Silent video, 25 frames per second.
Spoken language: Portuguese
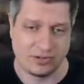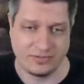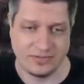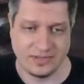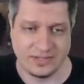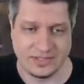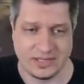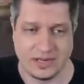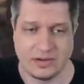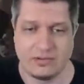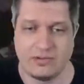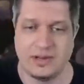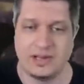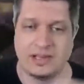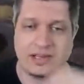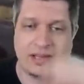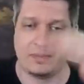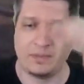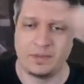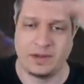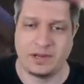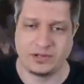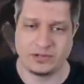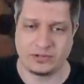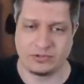visão, ele
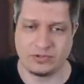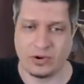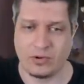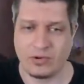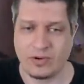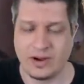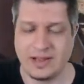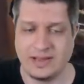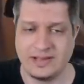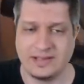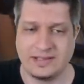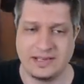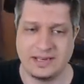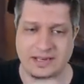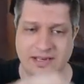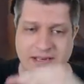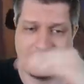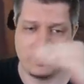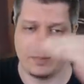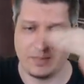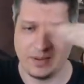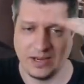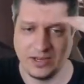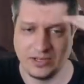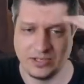depende do alcance, ele
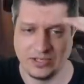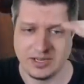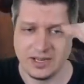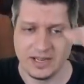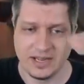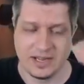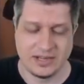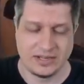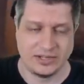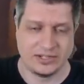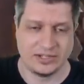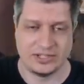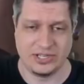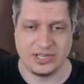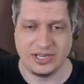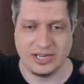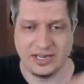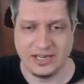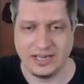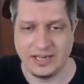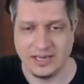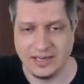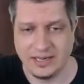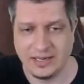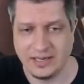depende
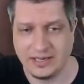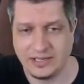de